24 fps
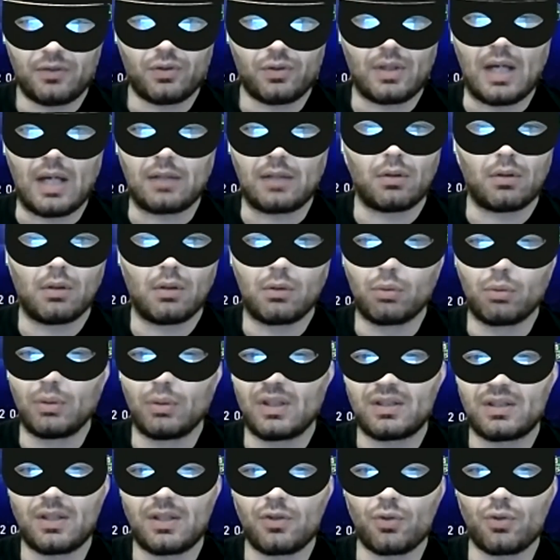giocato
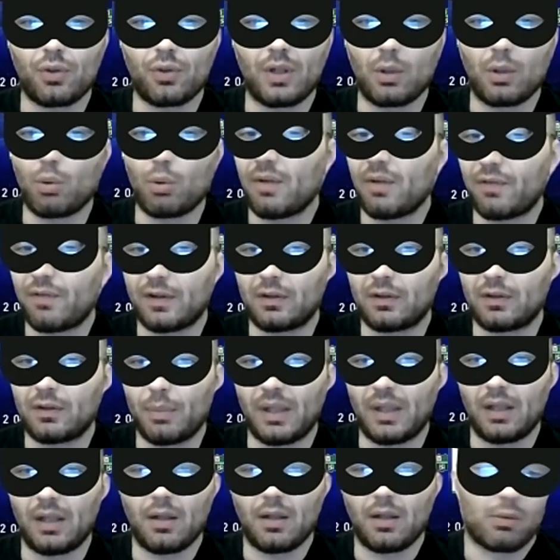alcune stagioni in cui ha fatto
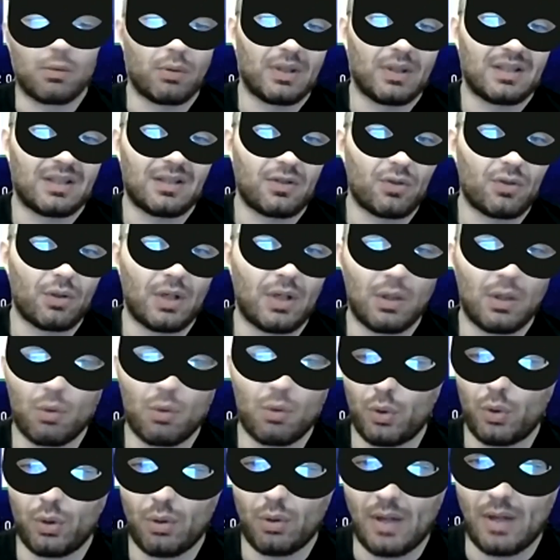bene, alcune stagioni in
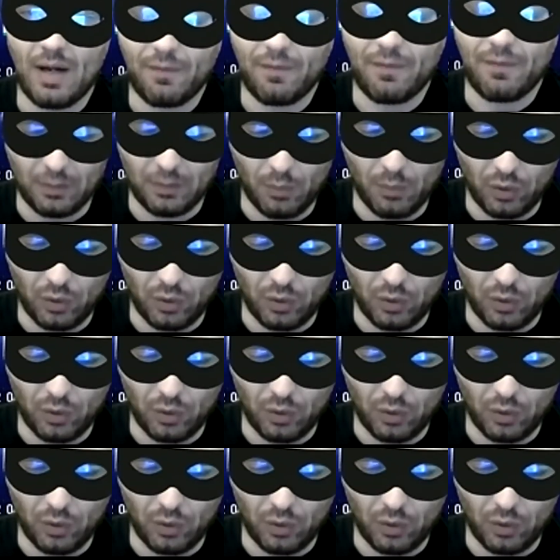cui non ha fatto